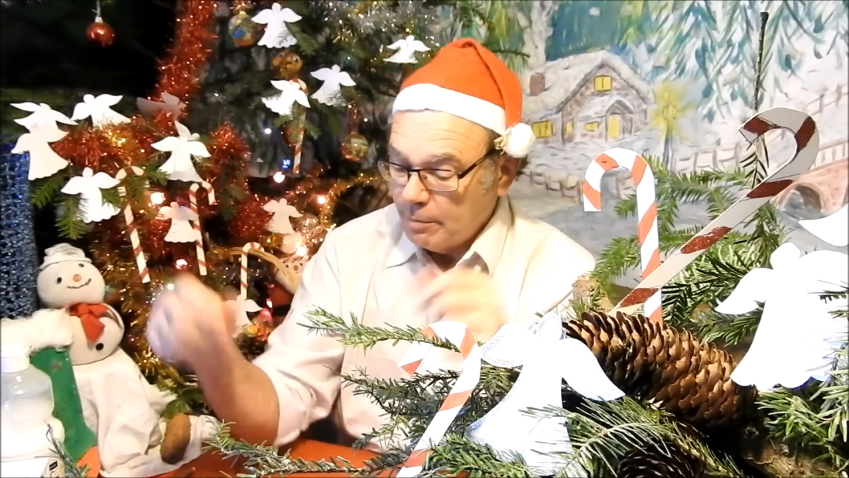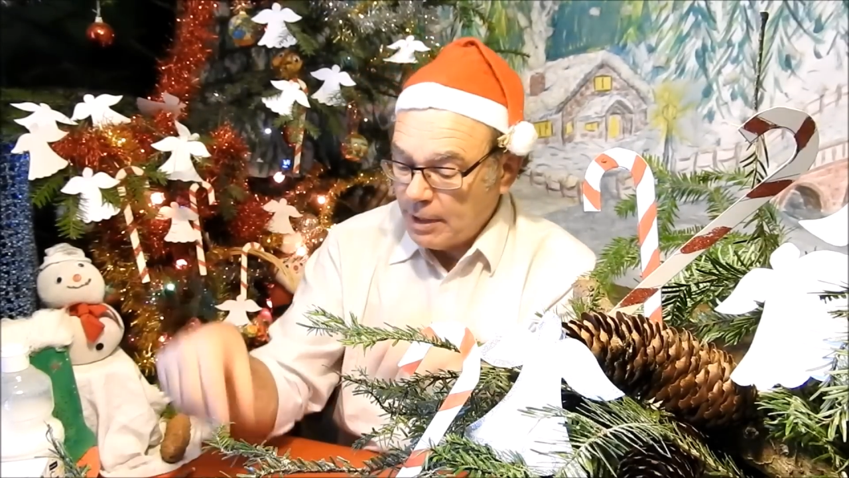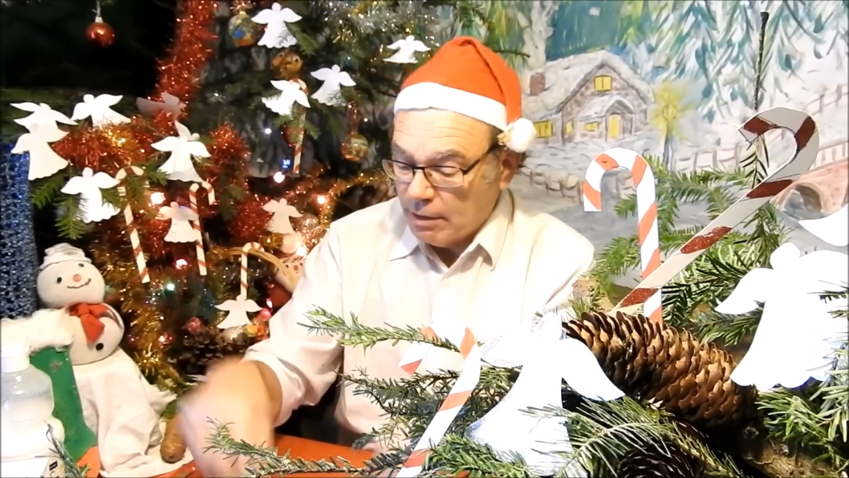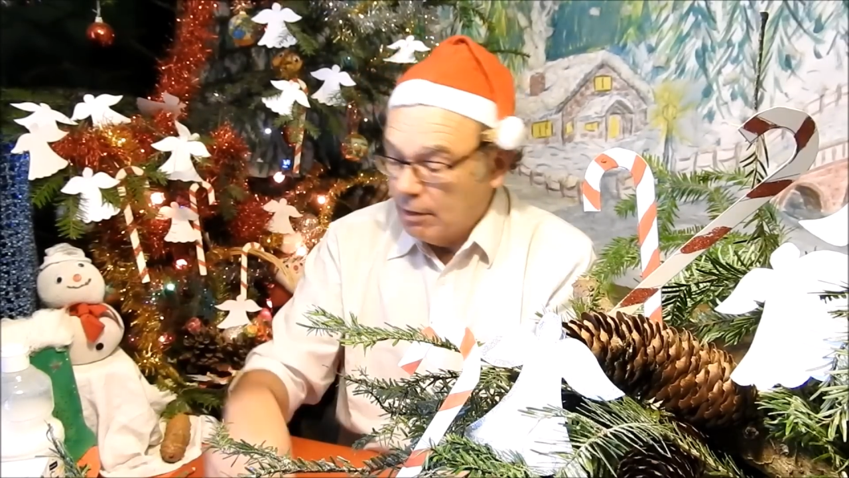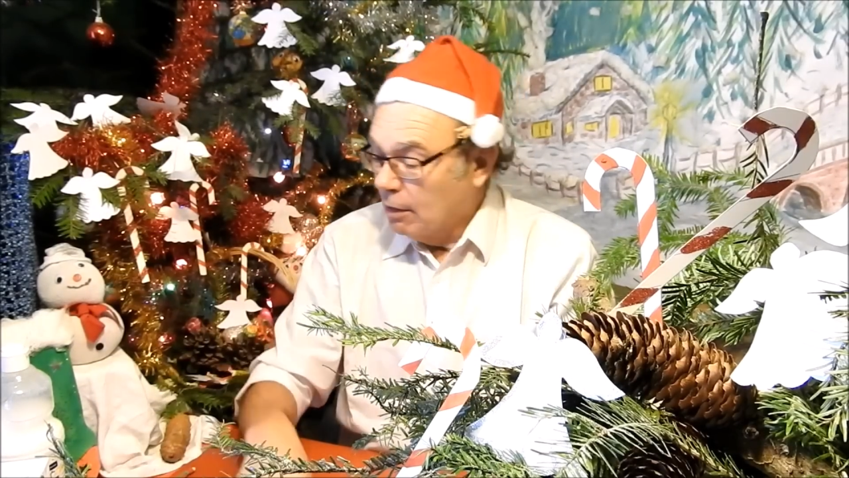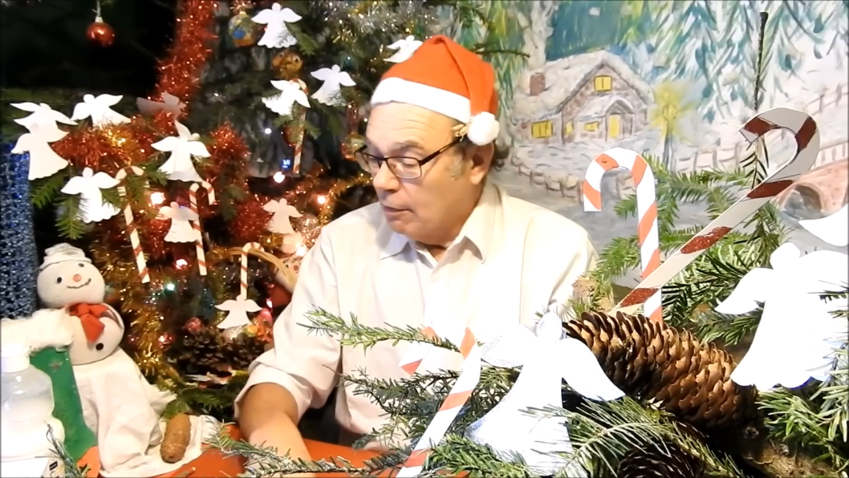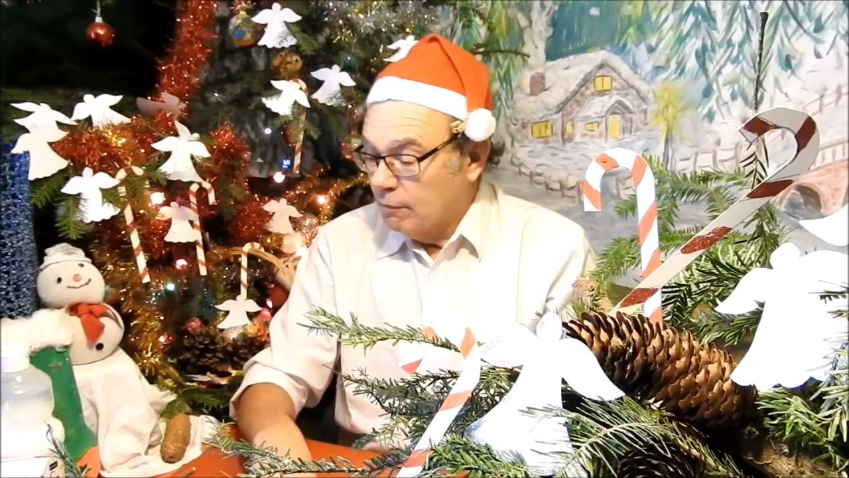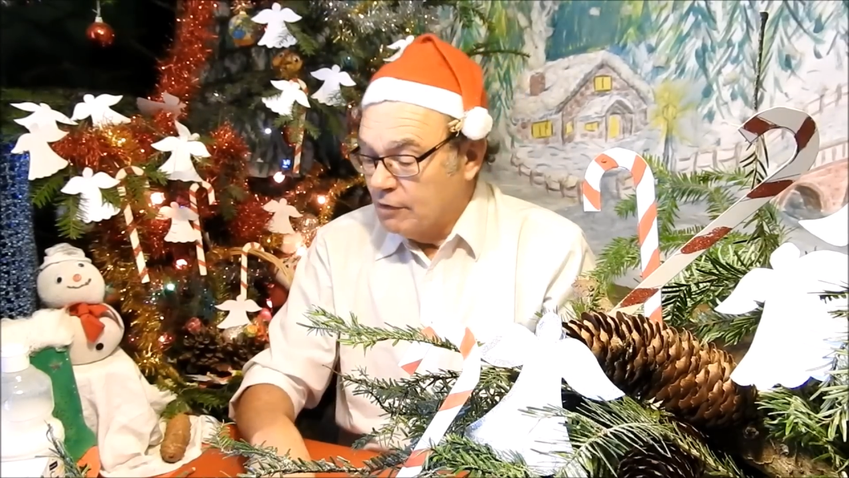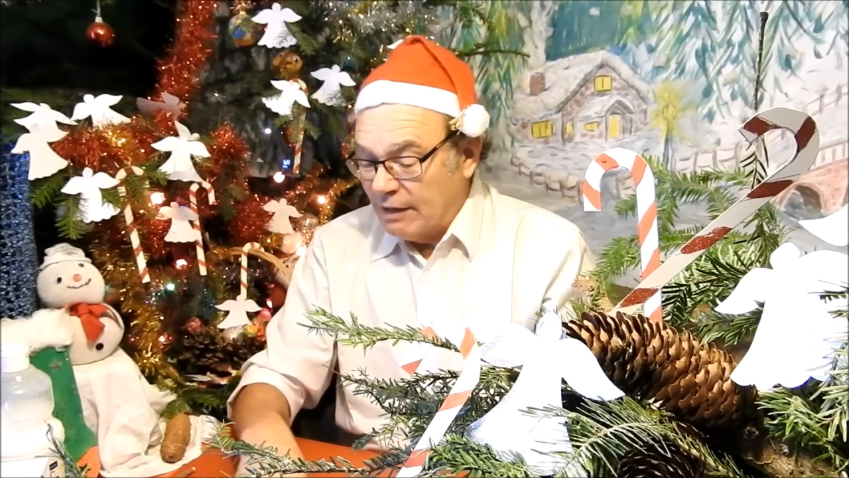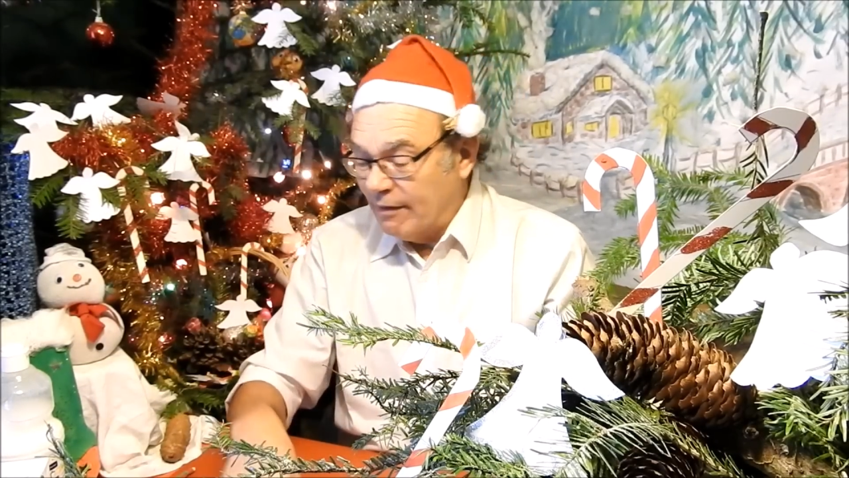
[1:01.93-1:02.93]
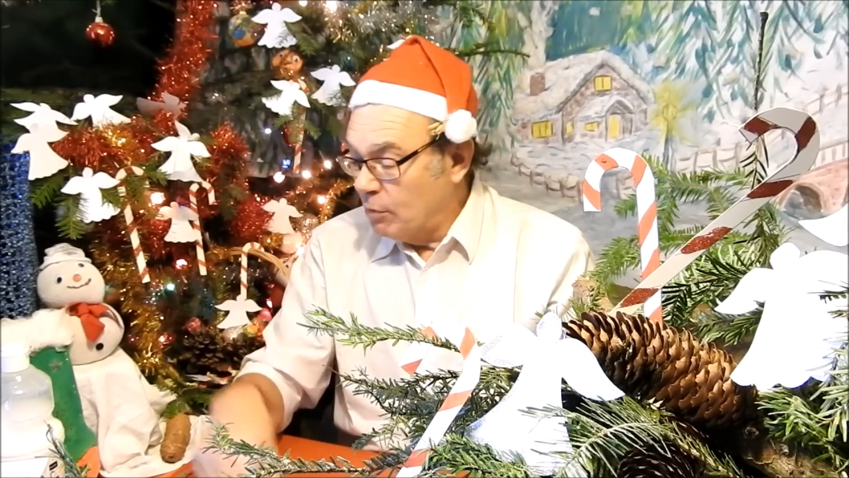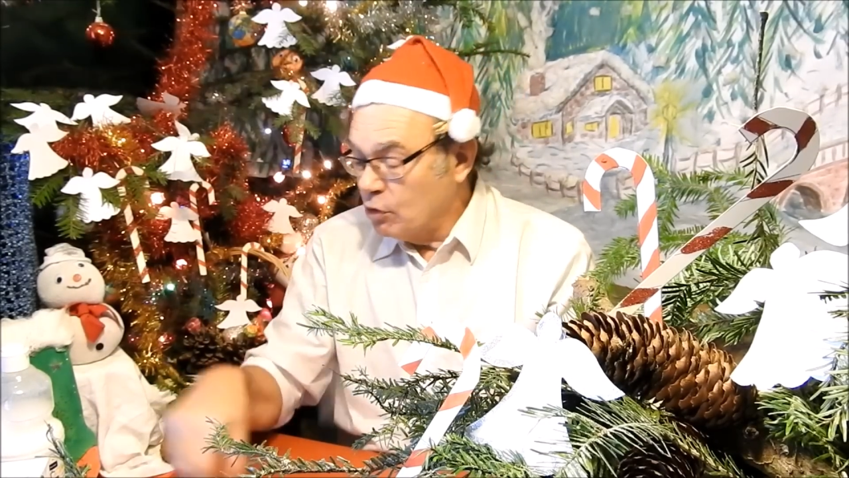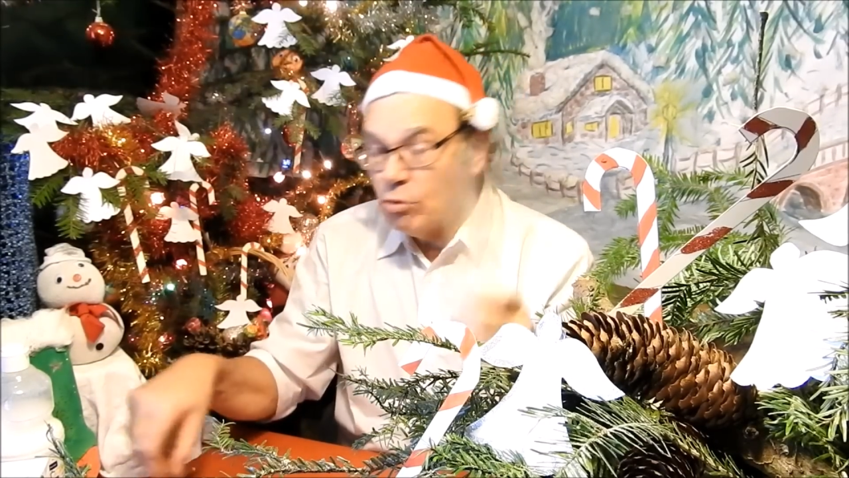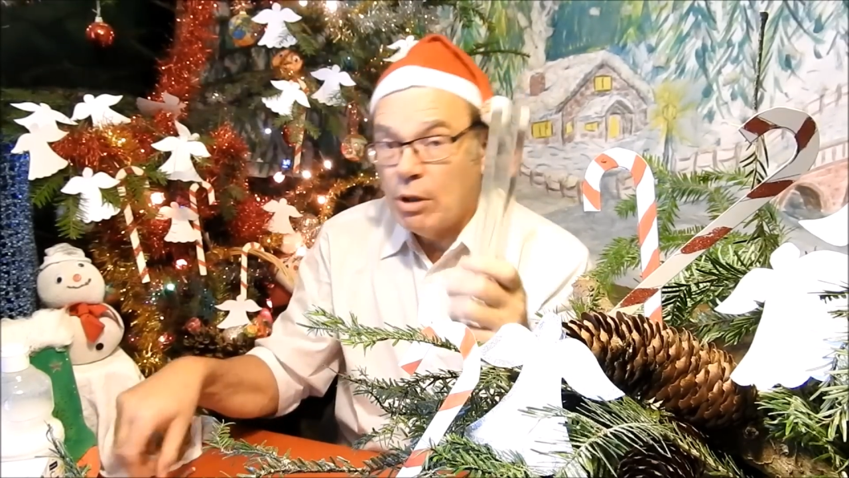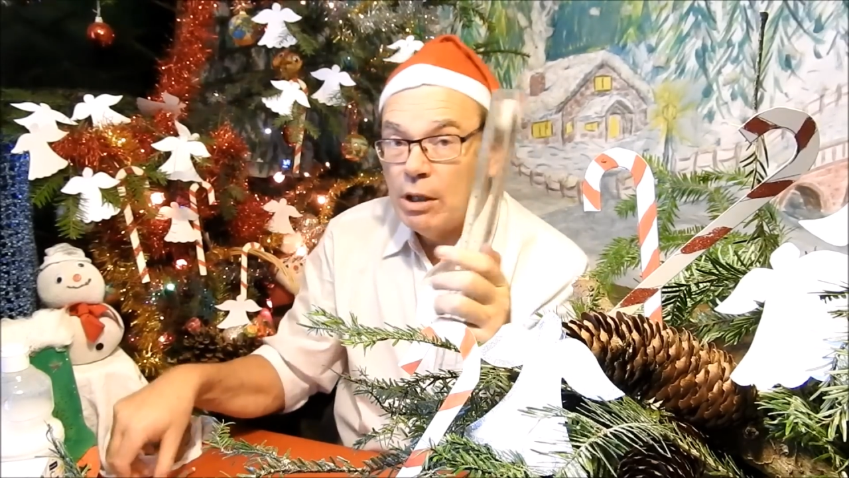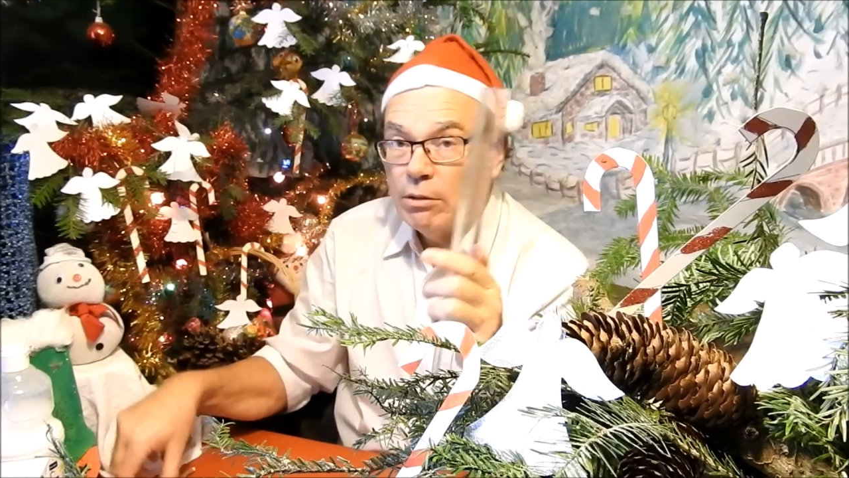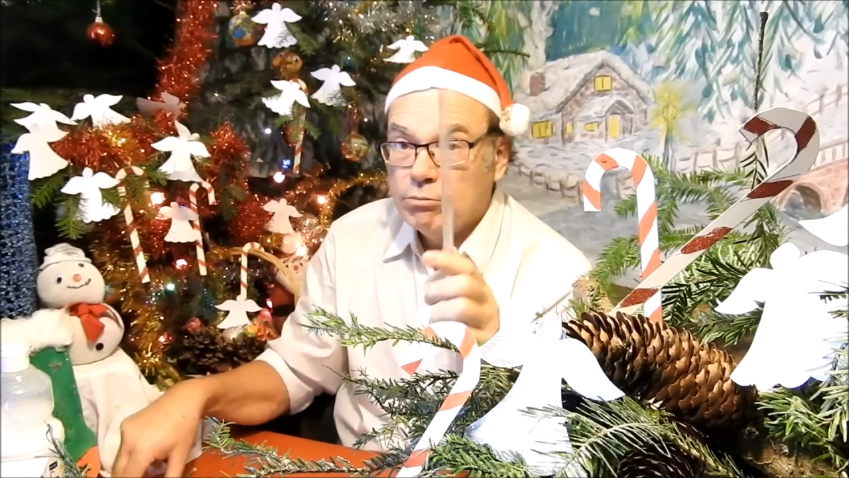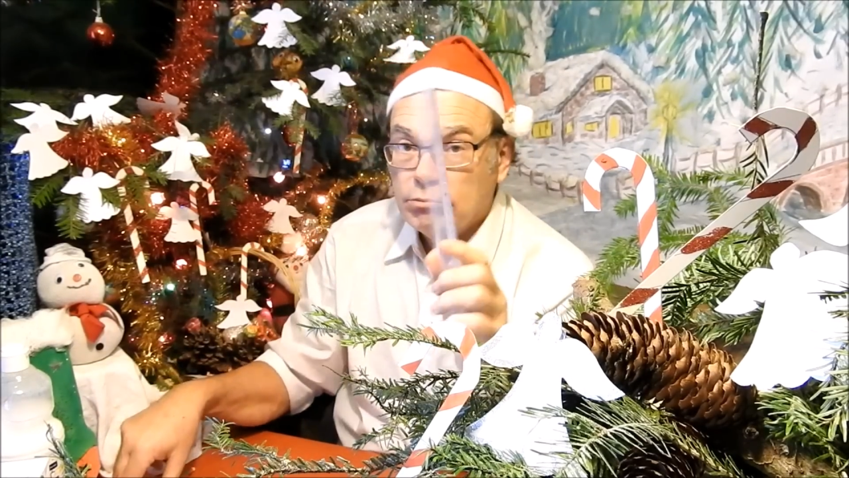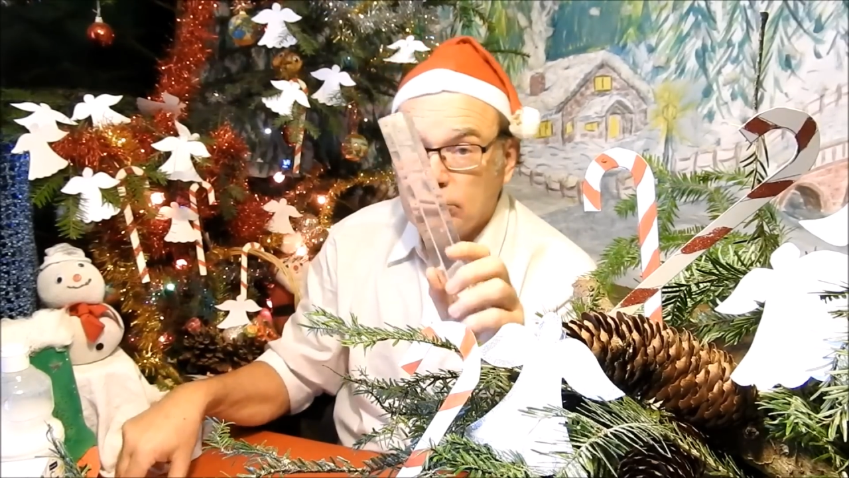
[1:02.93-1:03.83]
Bien, vous avez besoin